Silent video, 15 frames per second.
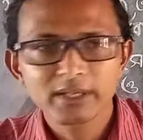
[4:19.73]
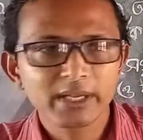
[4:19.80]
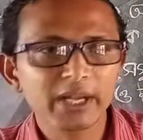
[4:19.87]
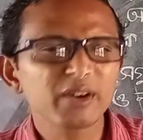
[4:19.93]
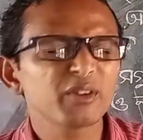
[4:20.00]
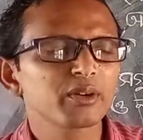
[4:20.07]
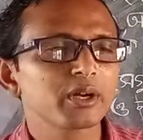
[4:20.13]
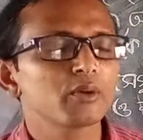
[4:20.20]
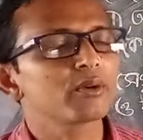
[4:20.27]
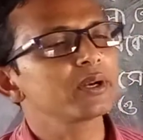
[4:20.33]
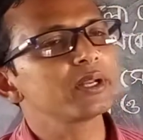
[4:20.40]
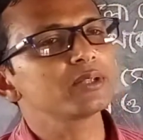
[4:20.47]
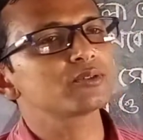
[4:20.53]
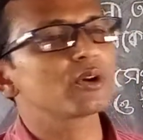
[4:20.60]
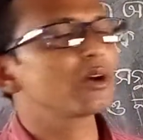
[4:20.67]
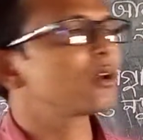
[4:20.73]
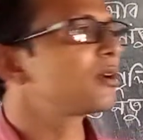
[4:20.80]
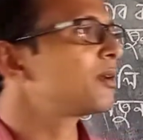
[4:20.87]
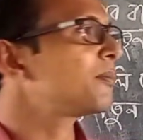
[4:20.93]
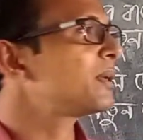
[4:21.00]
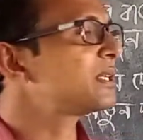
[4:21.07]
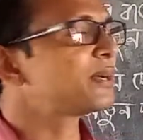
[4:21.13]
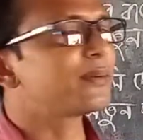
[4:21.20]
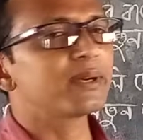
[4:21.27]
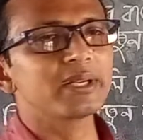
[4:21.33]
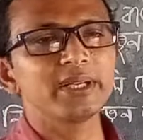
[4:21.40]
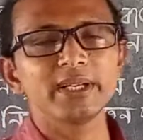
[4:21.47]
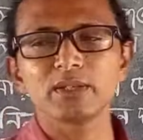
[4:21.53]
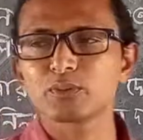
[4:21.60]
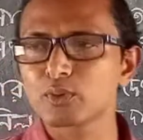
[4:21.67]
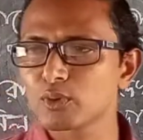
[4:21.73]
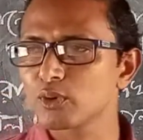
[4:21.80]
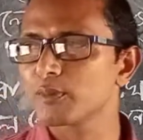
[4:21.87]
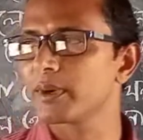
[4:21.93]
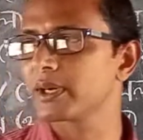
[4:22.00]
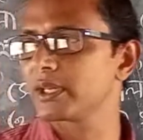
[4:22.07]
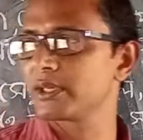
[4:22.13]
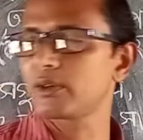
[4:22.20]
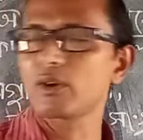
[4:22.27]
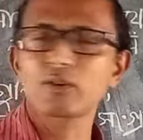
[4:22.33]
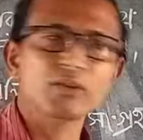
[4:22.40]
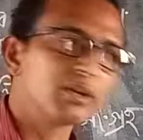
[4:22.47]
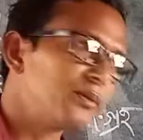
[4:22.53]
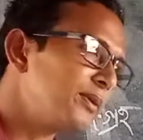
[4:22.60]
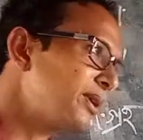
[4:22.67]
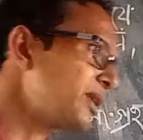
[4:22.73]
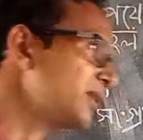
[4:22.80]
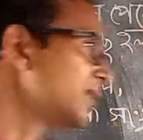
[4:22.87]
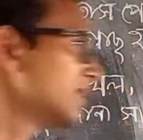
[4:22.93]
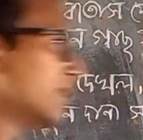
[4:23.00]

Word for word: কেন না ওখানে জল ভেজা মাটি নেই শুকনো মাটি ঠকঠকে মাটি